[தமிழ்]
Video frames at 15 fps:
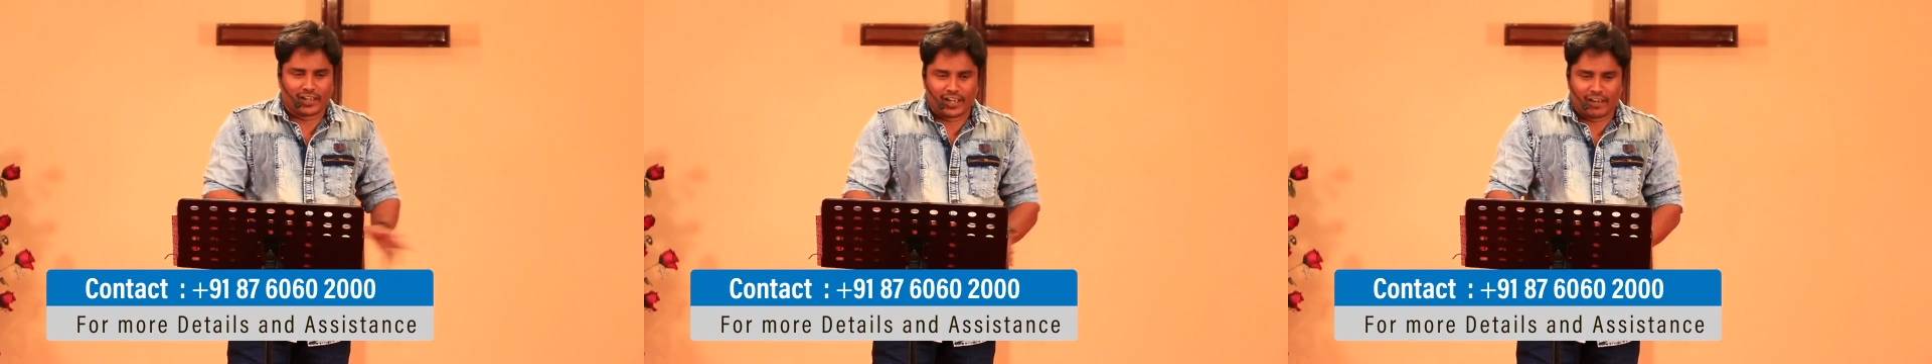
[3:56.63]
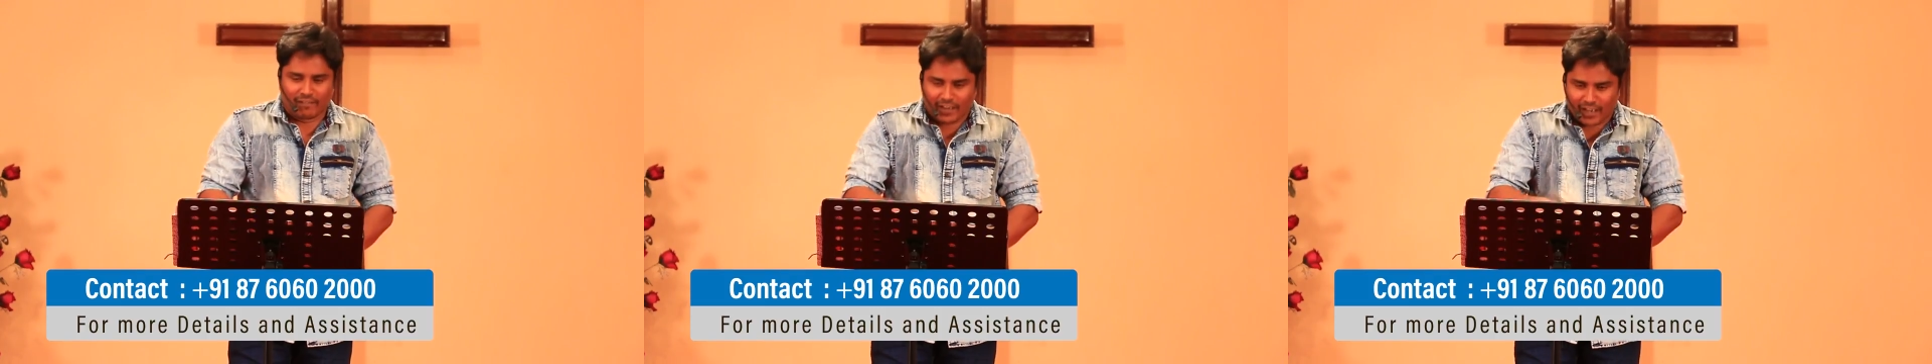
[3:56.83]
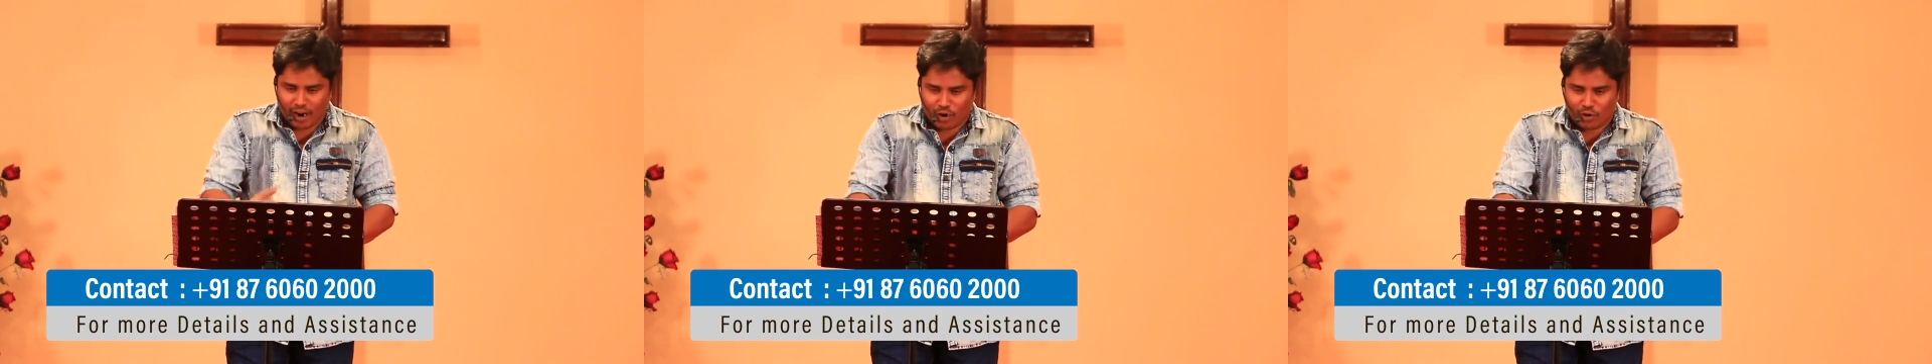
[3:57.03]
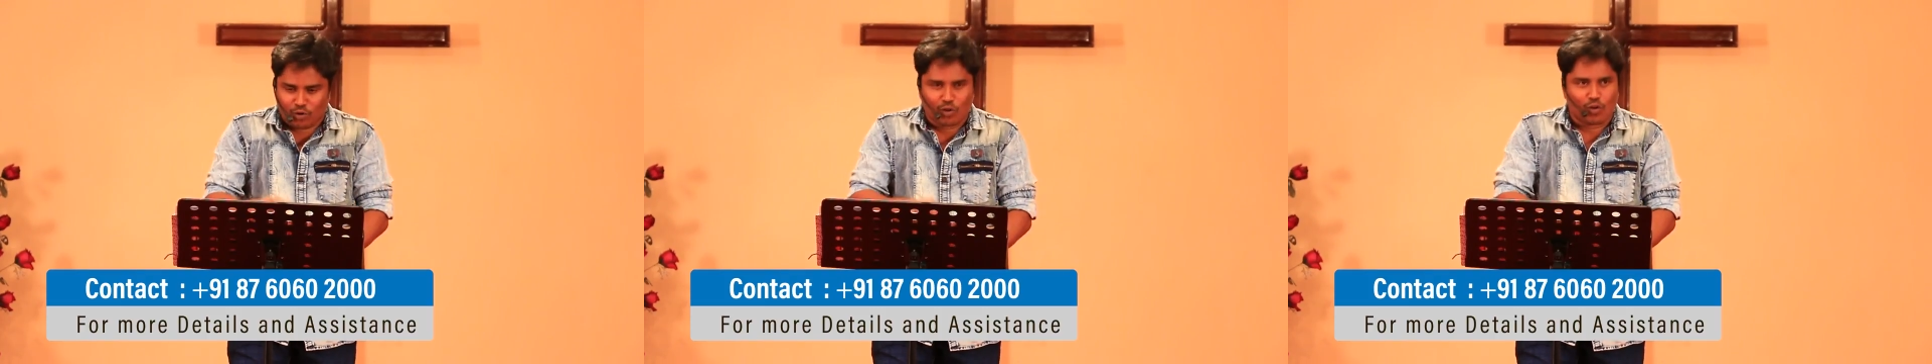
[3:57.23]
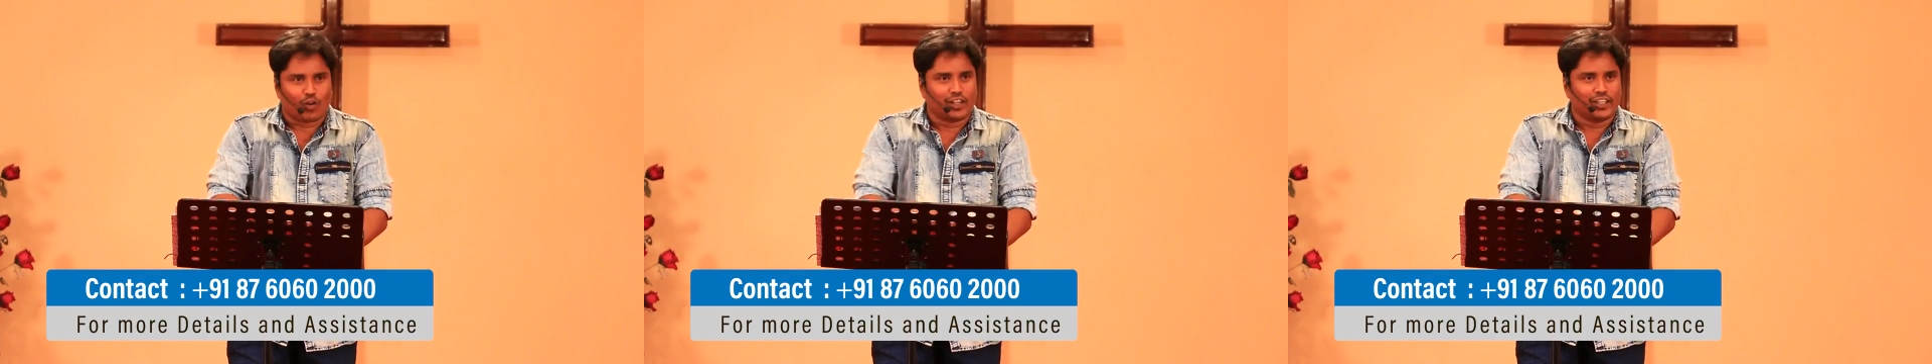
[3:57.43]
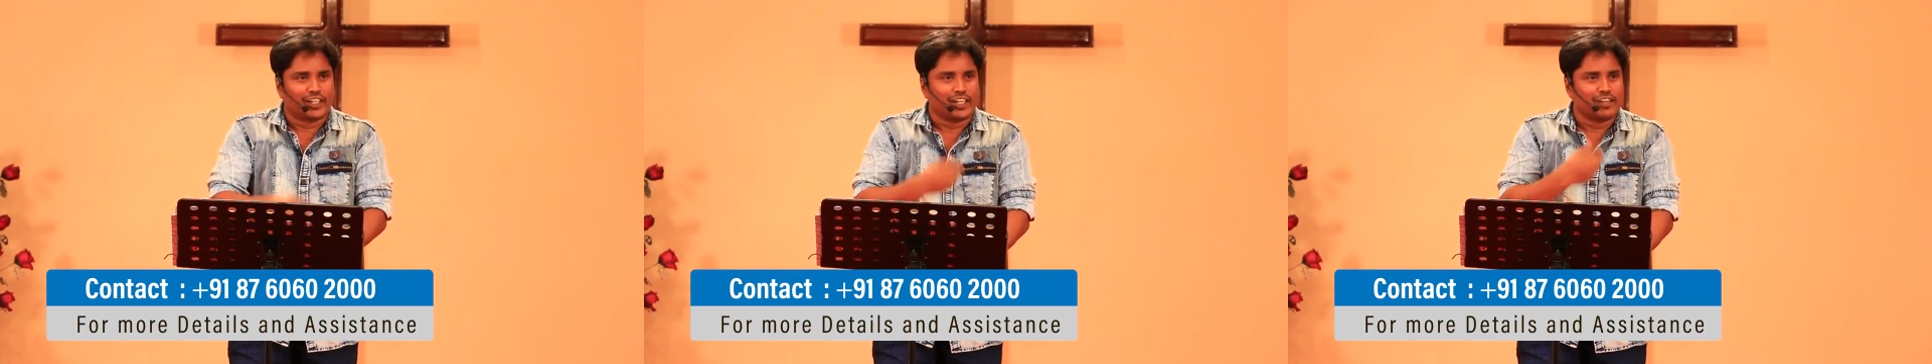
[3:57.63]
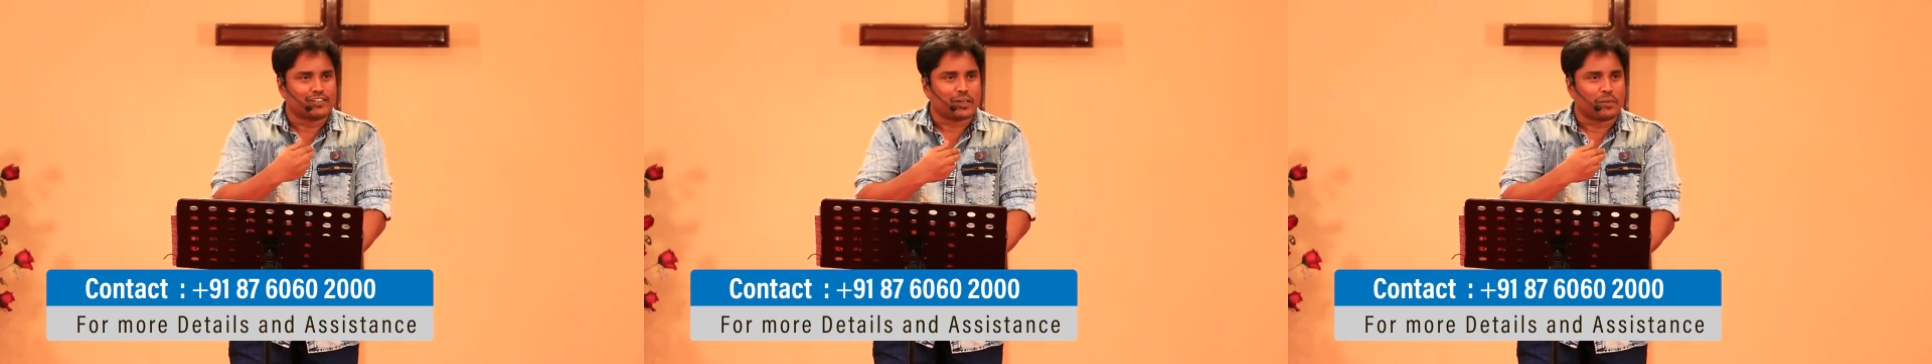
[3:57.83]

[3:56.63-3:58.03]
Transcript: இட்லியை வாங்கி அங்கனுக்குள்ளே உட்காந்து இட்லியை